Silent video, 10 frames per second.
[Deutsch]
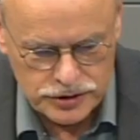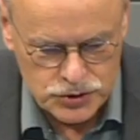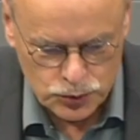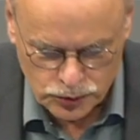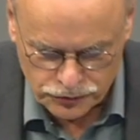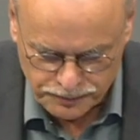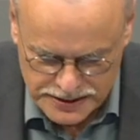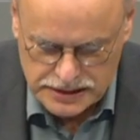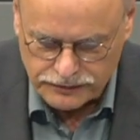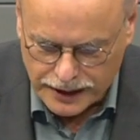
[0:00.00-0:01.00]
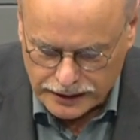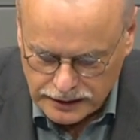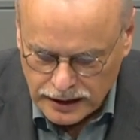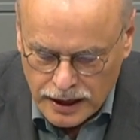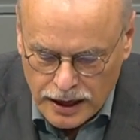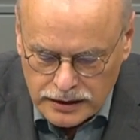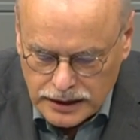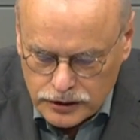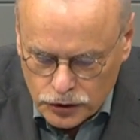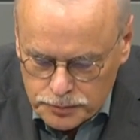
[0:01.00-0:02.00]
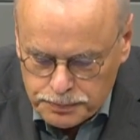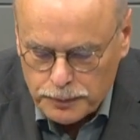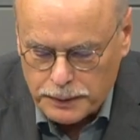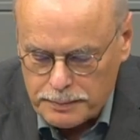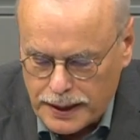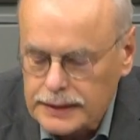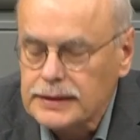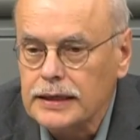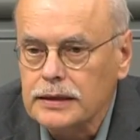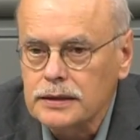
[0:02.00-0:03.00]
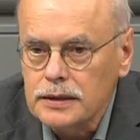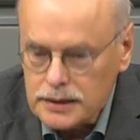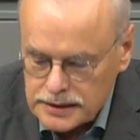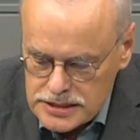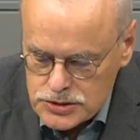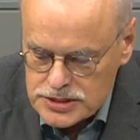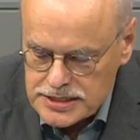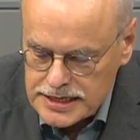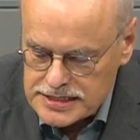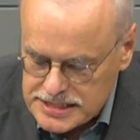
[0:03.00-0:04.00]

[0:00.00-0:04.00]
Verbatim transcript: in Zukunft besser werden. Die Grundproblematik, dass zurzeit